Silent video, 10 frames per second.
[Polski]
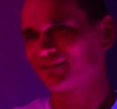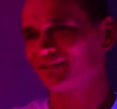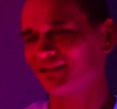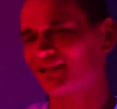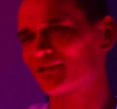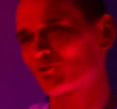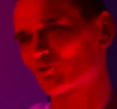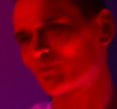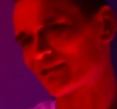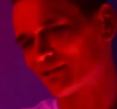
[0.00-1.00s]
nieraz już
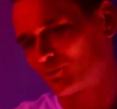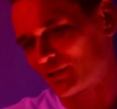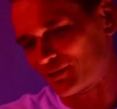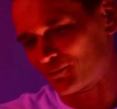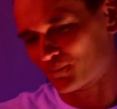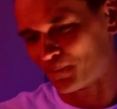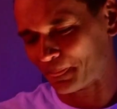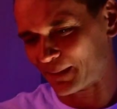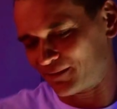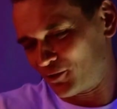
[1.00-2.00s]
prace, które są
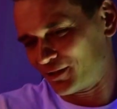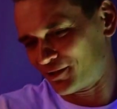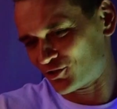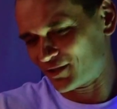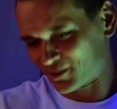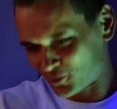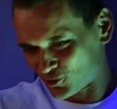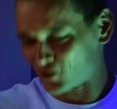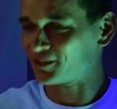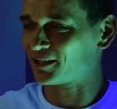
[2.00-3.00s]
teoretycznie
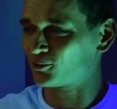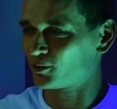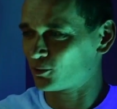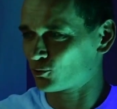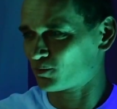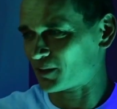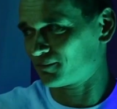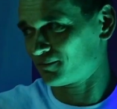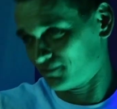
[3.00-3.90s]
skończone, które już mam,